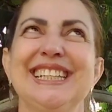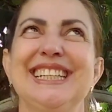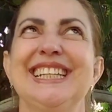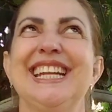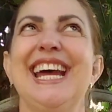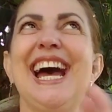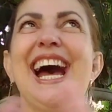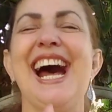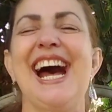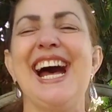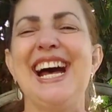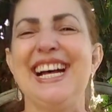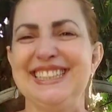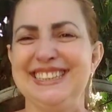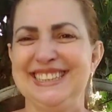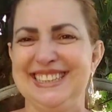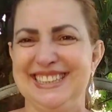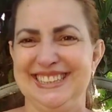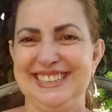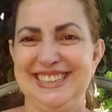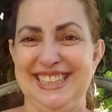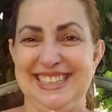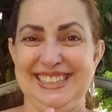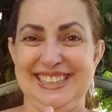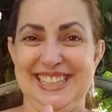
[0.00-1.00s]

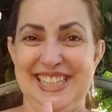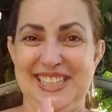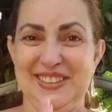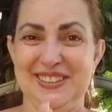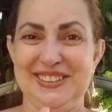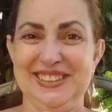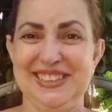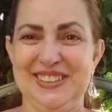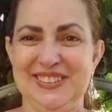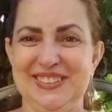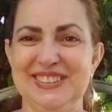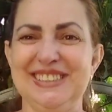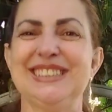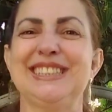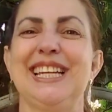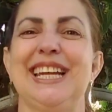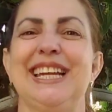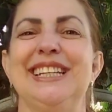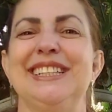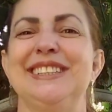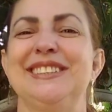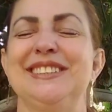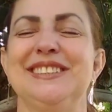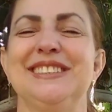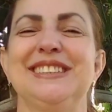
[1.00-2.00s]
Graças a Deus deu
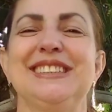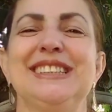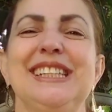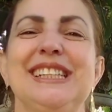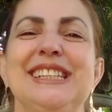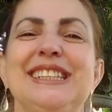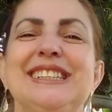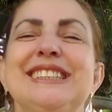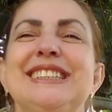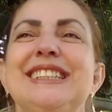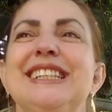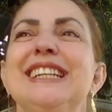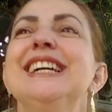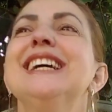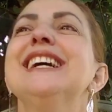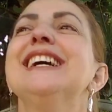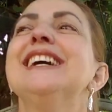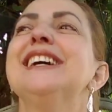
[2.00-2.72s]
certo, gente.